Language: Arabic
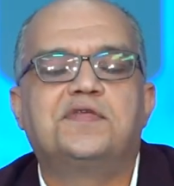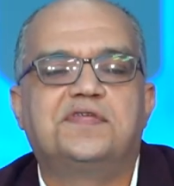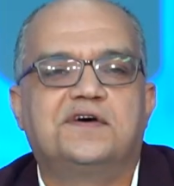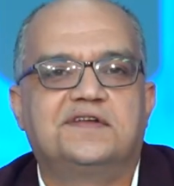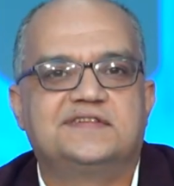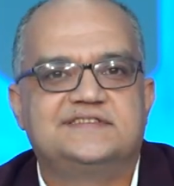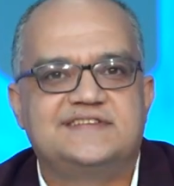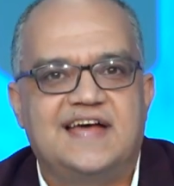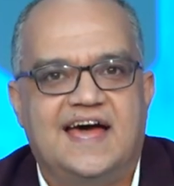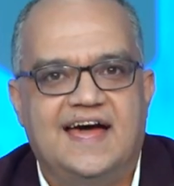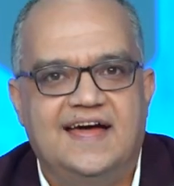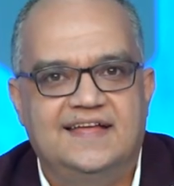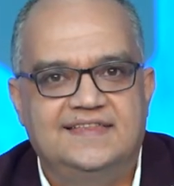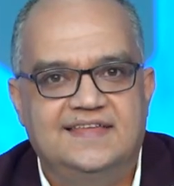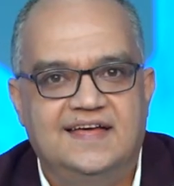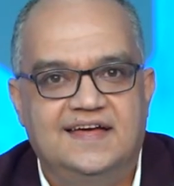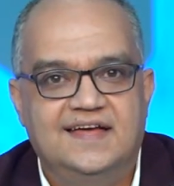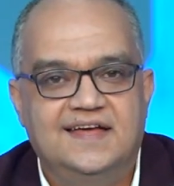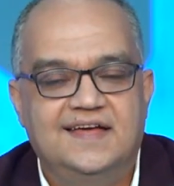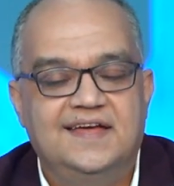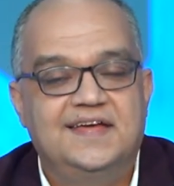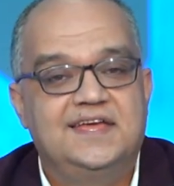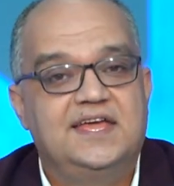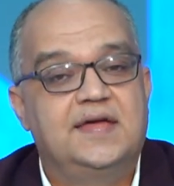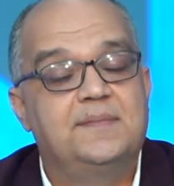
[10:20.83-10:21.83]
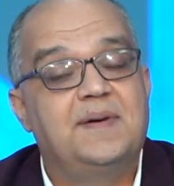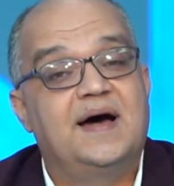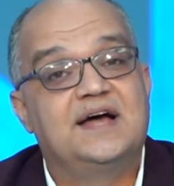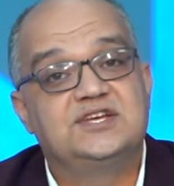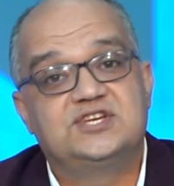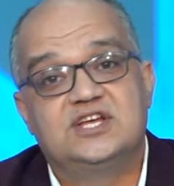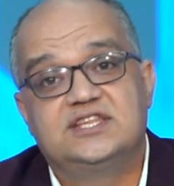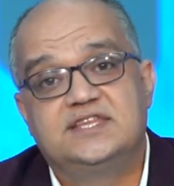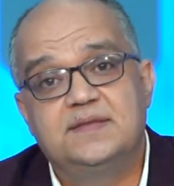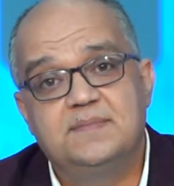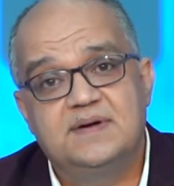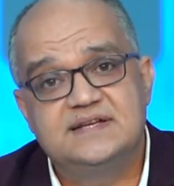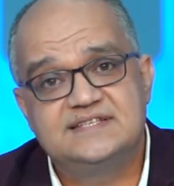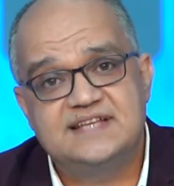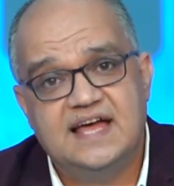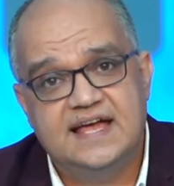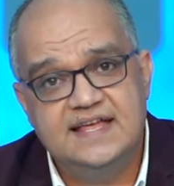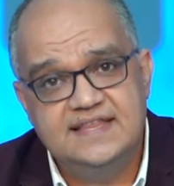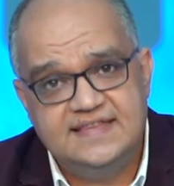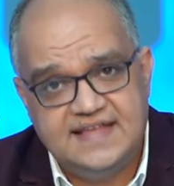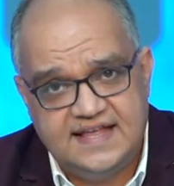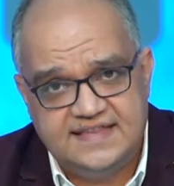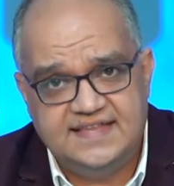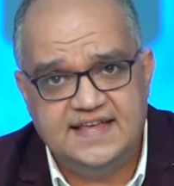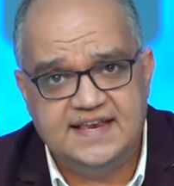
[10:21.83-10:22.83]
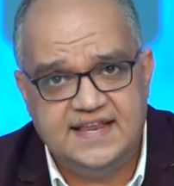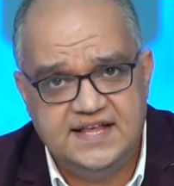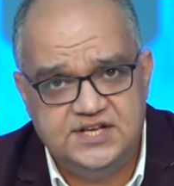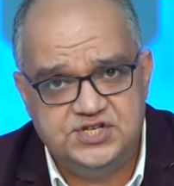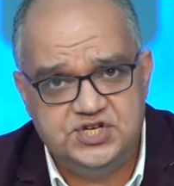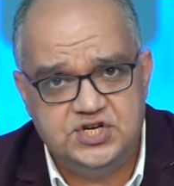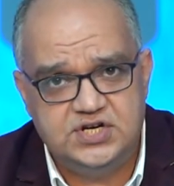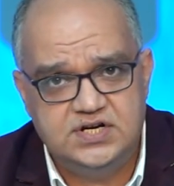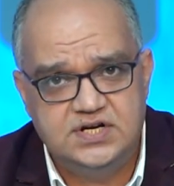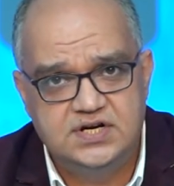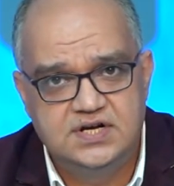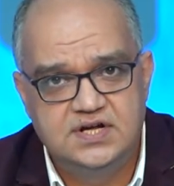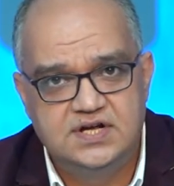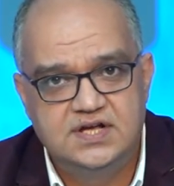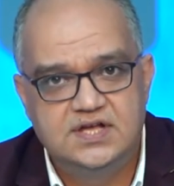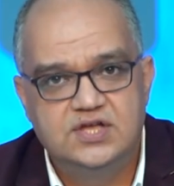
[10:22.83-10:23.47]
أكثر سعادة يبقى عشان تبقى سعيد كتينيجر